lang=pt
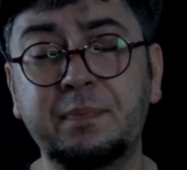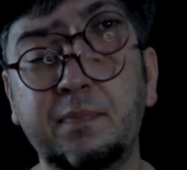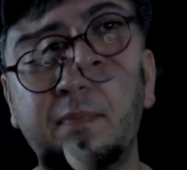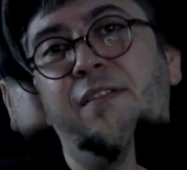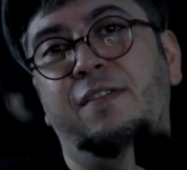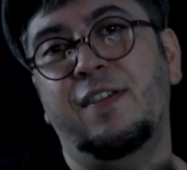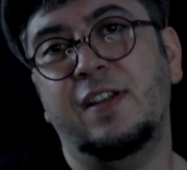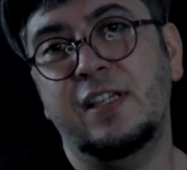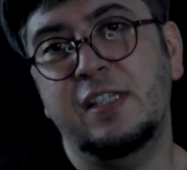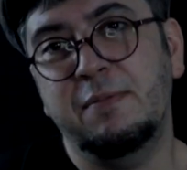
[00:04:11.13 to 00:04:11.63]

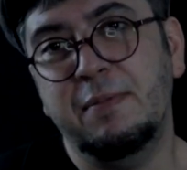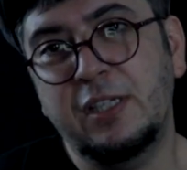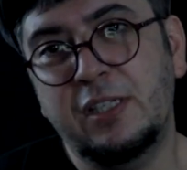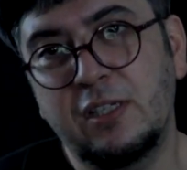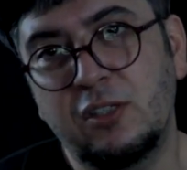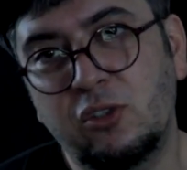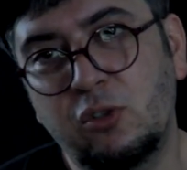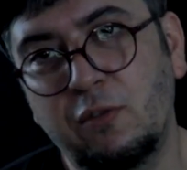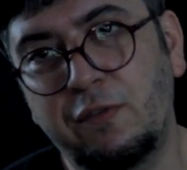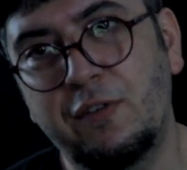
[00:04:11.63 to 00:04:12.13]

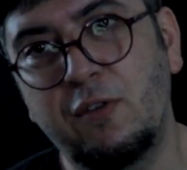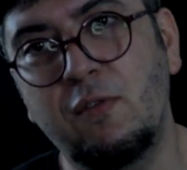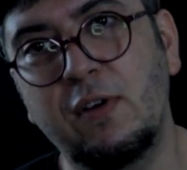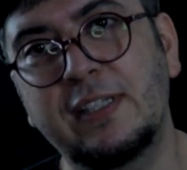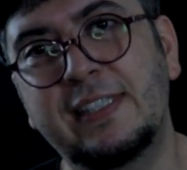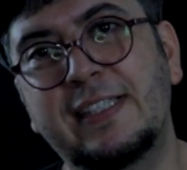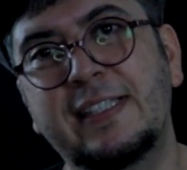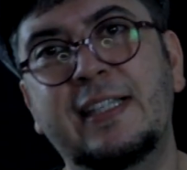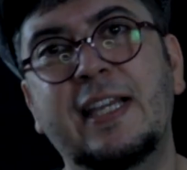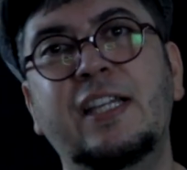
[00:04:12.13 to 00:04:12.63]
Infelizmente ele sofreu um
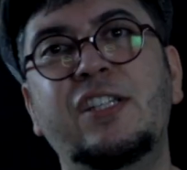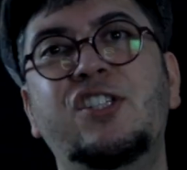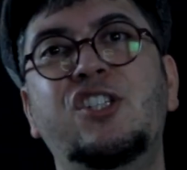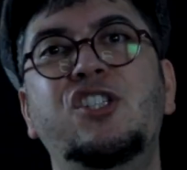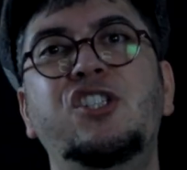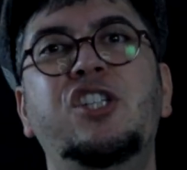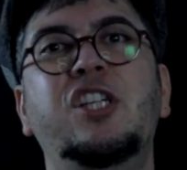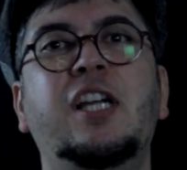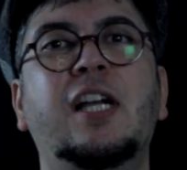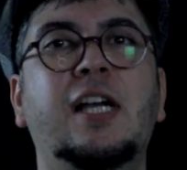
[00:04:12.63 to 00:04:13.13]

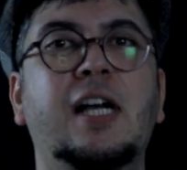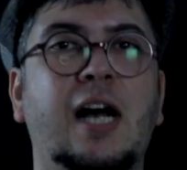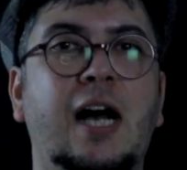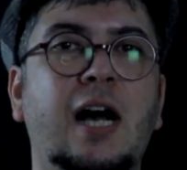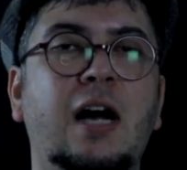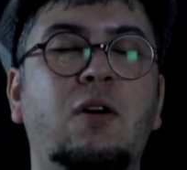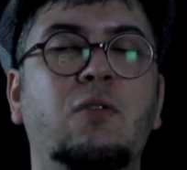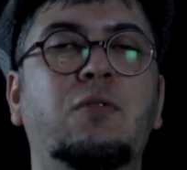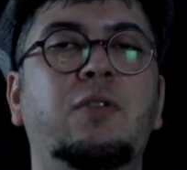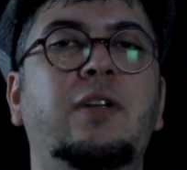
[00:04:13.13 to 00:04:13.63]
acidente de
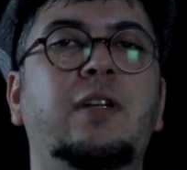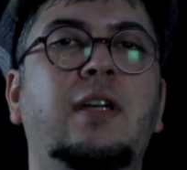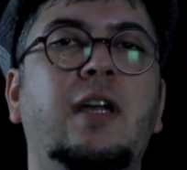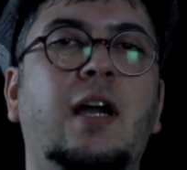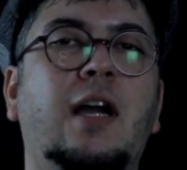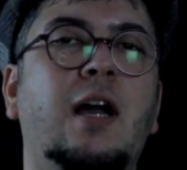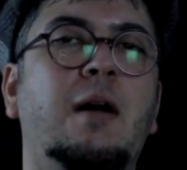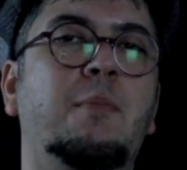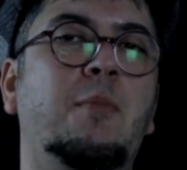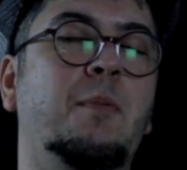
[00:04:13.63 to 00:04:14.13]
carro e
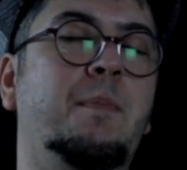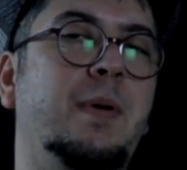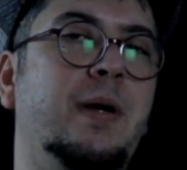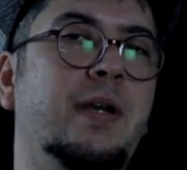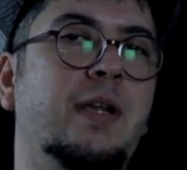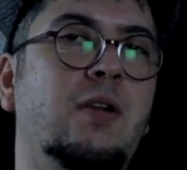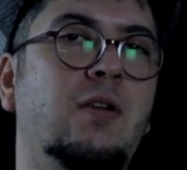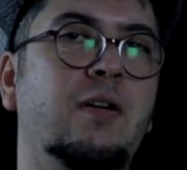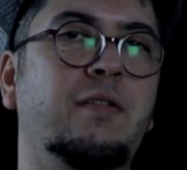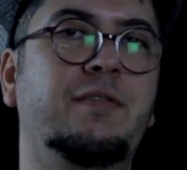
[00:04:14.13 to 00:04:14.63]
acabou
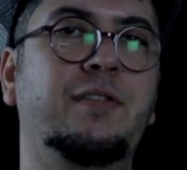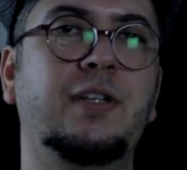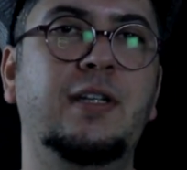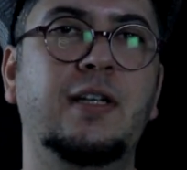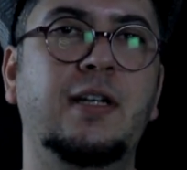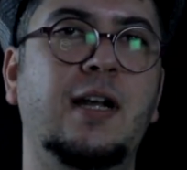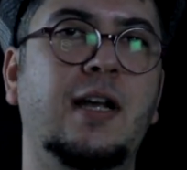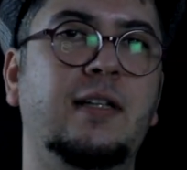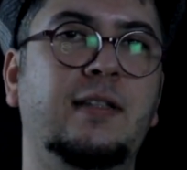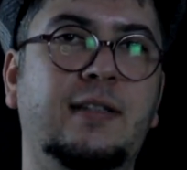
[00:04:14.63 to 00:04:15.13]
perdendo a
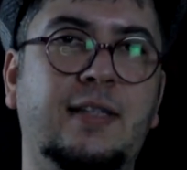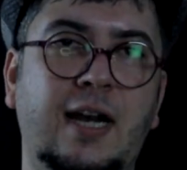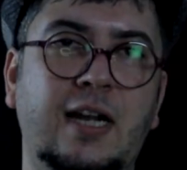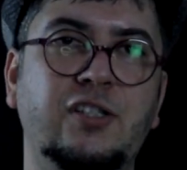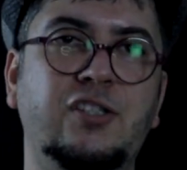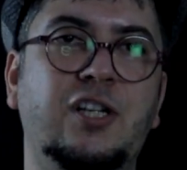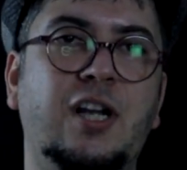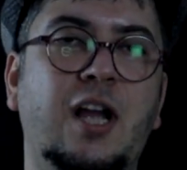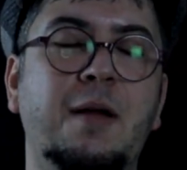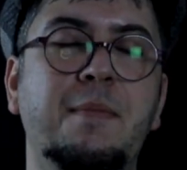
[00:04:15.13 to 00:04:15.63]
vida era,
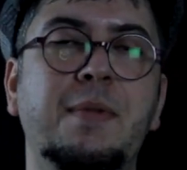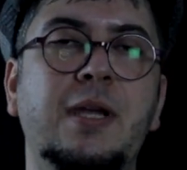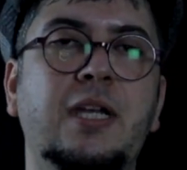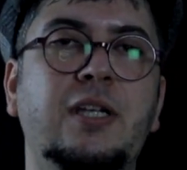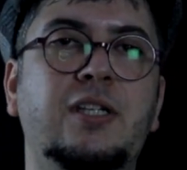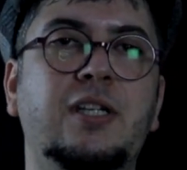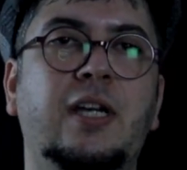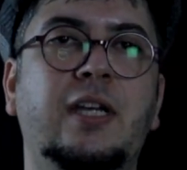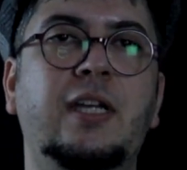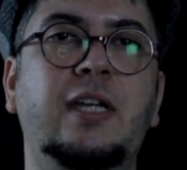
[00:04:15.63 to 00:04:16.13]

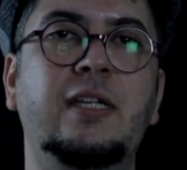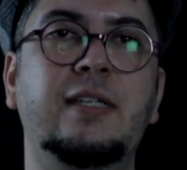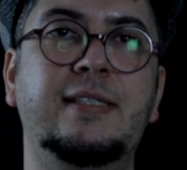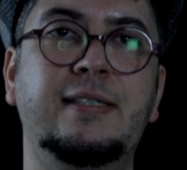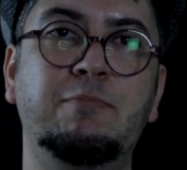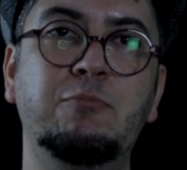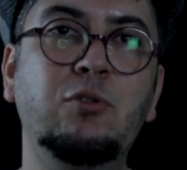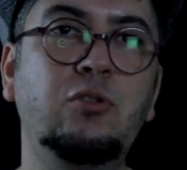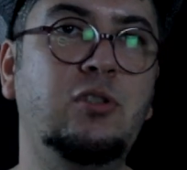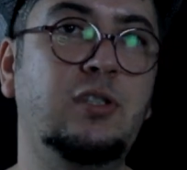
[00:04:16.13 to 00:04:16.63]
tragicamente aí,
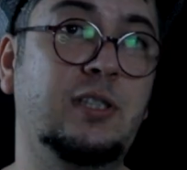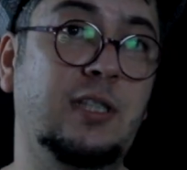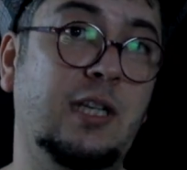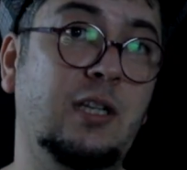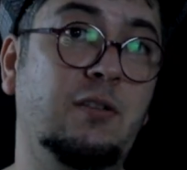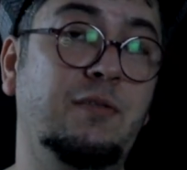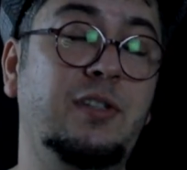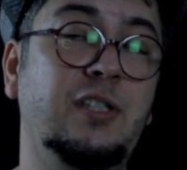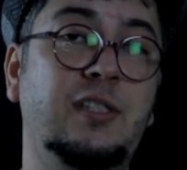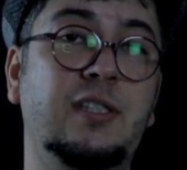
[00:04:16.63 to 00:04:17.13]
muito
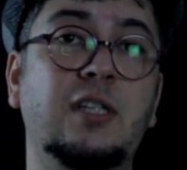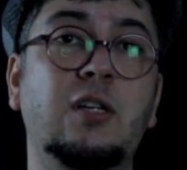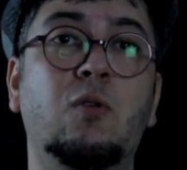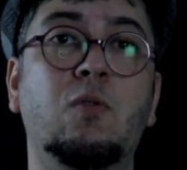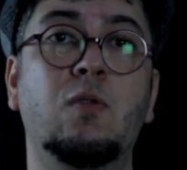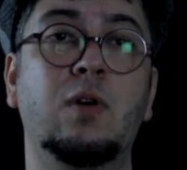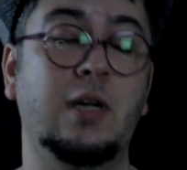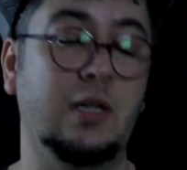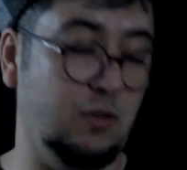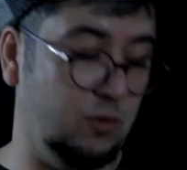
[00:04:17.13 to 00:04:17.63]
cedo,
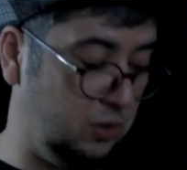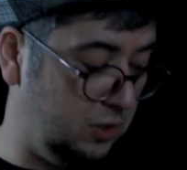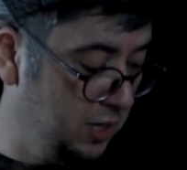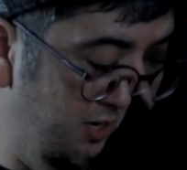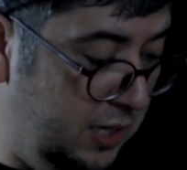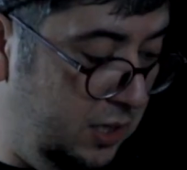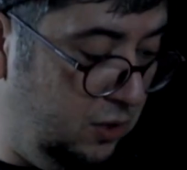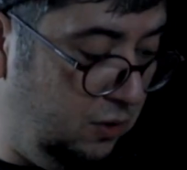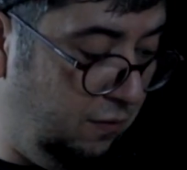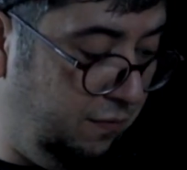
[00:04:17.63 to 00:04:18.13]
25 anos.
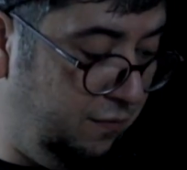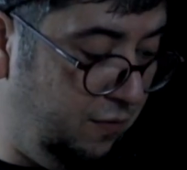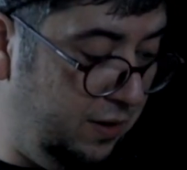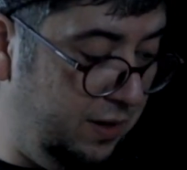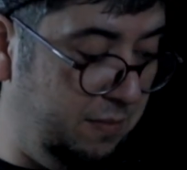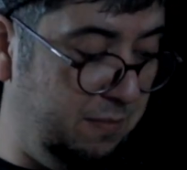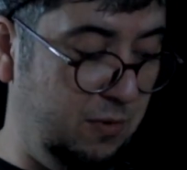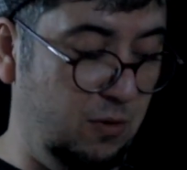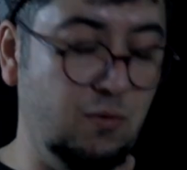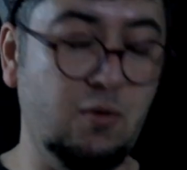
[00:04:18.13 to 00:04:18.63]
Isso
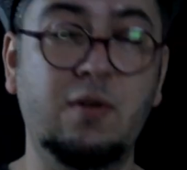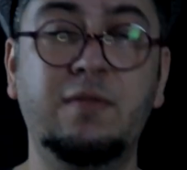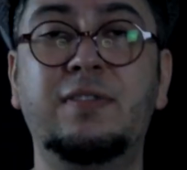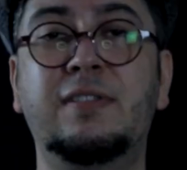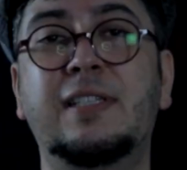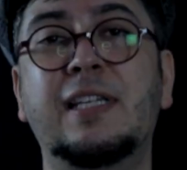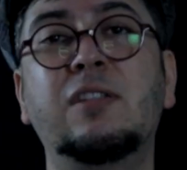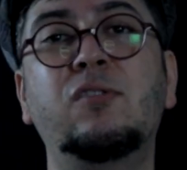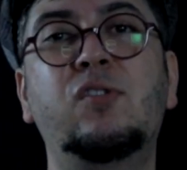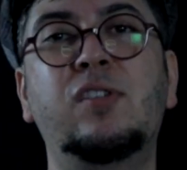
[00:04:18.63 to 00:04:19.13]
foi em
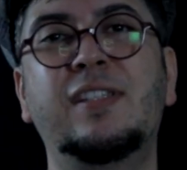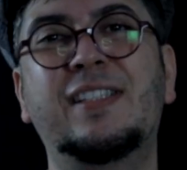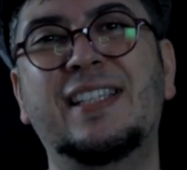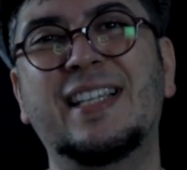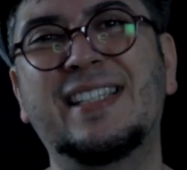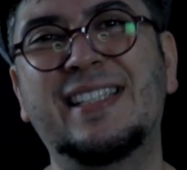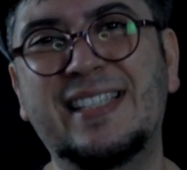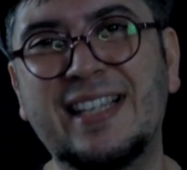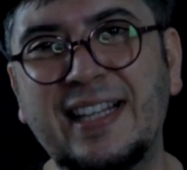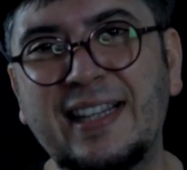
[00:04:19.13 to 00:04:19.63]

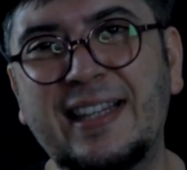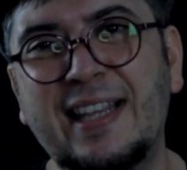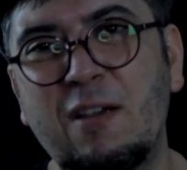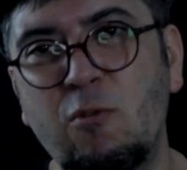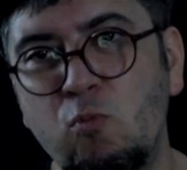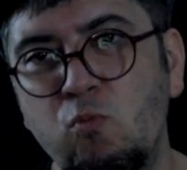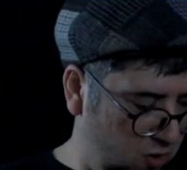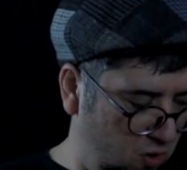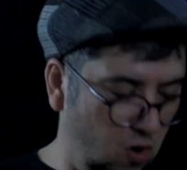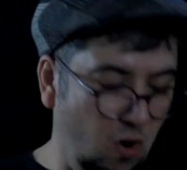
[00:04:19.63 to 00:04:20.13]

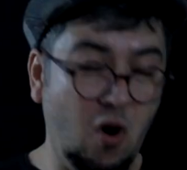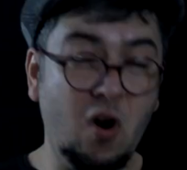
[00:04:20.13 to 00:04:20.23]
1961.